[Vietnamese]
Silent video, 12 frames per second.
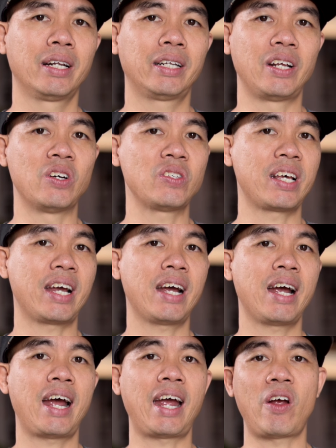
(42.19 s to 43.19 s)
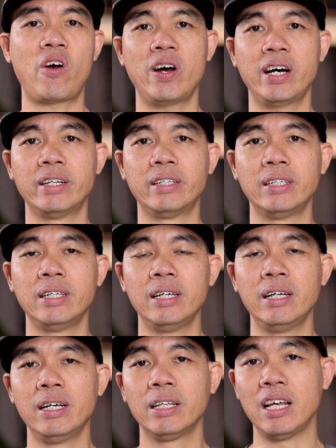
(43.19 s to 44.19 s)
thì nó sẽ hay ho hơn
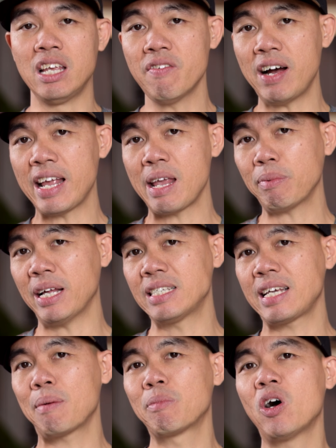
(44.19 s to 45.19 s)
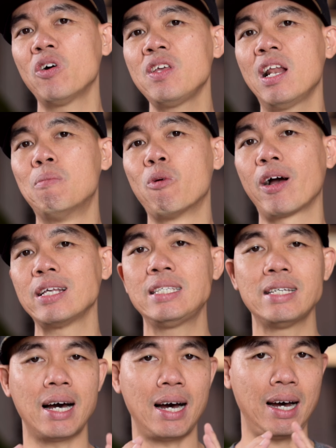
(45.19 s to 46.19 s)
thì như vậy anh em có thể xem đó như là một cái
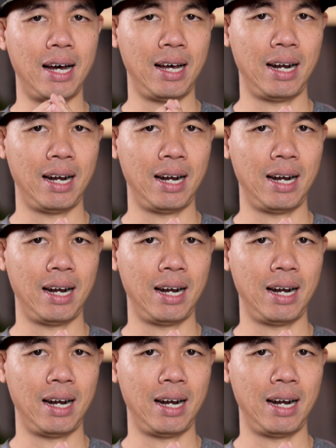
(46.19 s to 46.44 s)
chợ